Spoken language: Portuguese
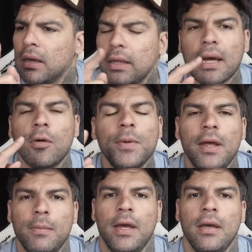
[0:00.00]
E daí eu me
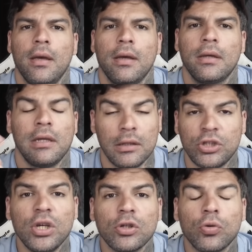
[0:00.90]
lembrei que
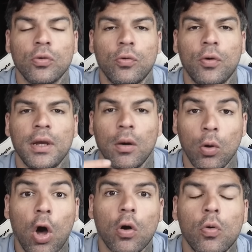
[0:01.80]
tinha jogo do Coringão
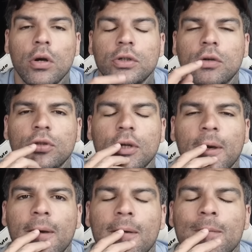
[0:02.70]
logo hoje que eu
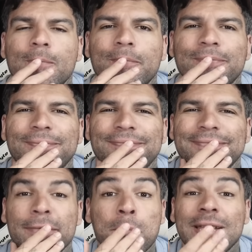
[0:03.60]
cheguei.
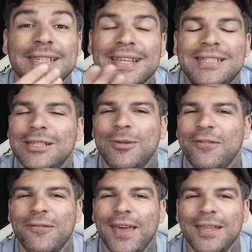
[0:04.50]
Mas é dito e
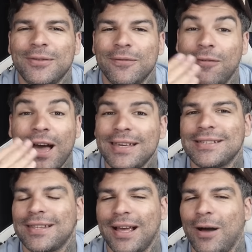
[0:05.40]
feito. Vai
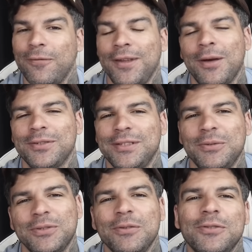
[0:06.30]
estragar o finalzinho
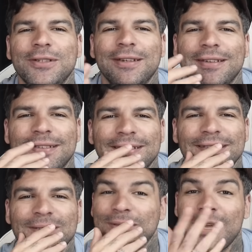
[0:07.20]
do seu dia.
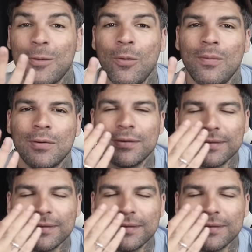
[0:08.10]
Não tem como.